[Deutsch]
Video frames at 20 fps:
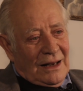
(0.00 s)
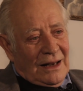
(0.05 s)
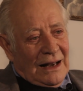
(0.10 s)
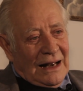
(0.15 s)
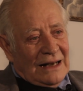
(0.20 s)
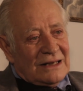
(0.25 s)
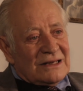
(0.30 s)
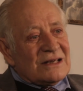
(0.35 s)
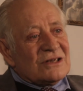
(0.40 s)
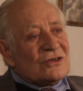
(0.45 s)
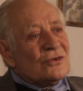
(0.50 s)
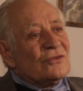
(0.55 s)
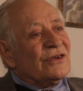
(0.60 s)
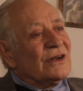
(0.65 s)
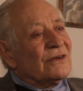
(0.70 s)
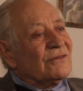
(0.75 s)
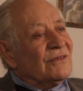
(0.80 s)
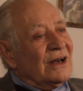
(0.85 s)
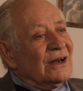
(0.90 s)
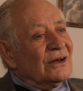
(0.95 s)
Also
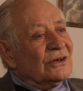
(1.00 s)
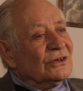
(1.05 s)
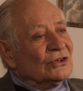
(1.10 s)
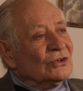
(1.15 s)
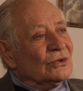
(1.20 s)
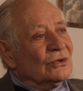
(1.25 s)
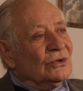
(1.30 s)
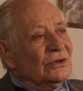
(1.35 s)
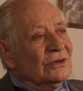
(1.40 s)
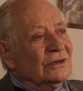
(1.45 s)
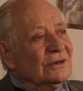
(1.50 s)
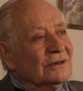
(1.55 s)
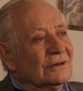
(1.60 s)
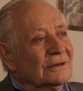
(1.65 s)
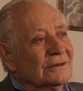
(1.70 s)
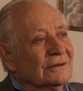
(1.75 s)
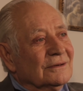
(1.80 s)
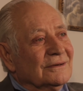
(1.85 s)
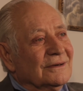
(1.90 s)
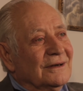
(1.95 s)
insofern war er schon
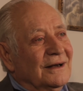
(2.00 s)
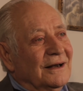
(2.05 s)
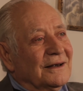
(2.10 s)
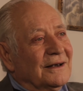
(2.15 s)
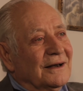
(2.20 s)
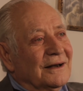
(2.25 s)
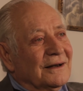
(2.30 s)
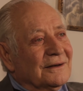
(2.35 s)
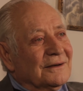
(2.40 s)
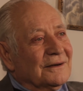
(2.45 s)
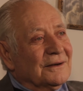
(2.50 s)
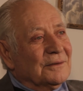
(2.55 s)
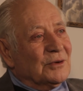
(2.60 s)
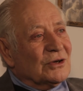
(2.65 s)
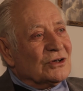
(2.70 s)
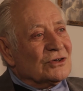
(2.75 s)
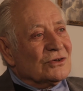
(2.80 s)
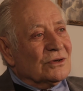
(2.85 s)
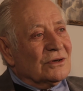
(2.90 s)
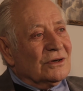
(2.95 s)
eine äh, eigenartige
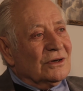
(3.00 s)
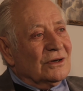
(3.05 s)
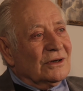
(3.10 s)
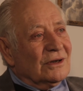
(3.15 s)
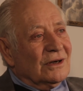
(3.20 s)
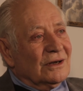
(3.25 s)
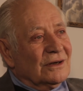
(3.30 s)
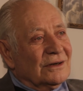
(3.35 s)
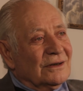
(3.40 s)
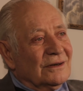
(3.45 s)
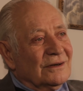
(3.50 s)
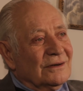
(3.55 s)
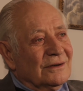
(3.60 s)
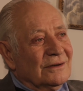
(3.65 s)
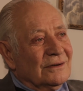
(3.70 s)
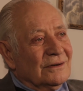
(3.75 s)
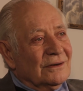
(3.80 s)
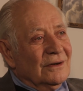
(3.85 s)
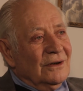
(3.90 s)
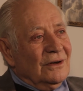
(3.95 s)
Persönlichkeit
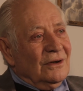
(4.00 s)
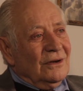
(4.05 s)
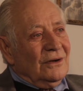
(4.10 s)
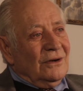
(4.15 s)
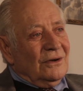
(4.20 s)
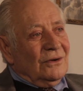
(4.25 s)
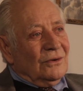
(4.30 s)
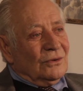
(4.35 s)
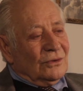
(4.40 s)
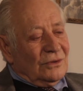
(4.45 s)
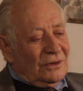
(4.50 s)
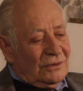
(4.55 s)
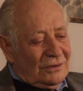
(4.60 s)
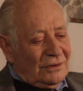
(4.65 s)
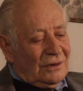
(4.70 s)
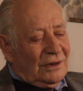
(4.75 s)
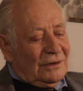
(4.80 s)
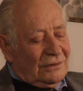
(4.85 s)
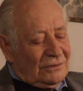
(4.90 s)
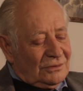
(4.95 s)
oder
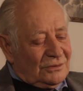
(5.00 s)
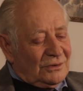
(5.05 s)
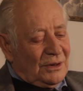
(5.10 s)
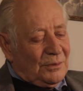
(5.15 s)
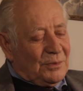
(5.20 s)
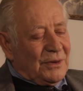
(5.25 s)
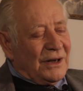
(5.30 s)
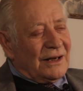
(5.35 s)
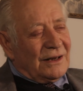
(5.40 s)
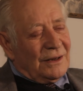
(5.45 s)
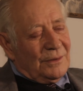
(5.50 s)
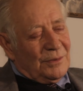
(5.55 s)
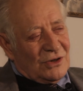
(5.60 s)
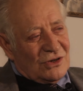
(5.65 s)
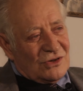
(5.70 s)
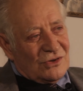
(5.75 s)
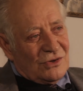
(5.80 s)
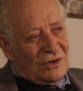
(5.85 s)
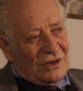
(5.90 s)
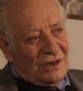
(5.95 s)
geprägte
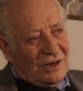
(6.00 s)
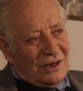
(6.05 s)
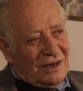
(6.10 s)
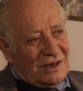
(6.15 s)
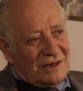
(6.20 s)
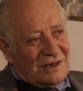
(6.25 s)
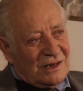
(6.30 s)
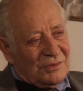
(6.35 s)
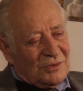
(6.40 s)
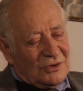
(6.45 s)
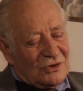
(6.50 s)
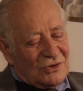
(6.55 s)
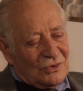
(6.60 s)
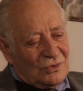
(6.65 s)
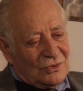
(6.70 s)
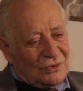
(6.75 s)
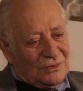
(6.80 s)
Persönlichkeit, sagen wir so.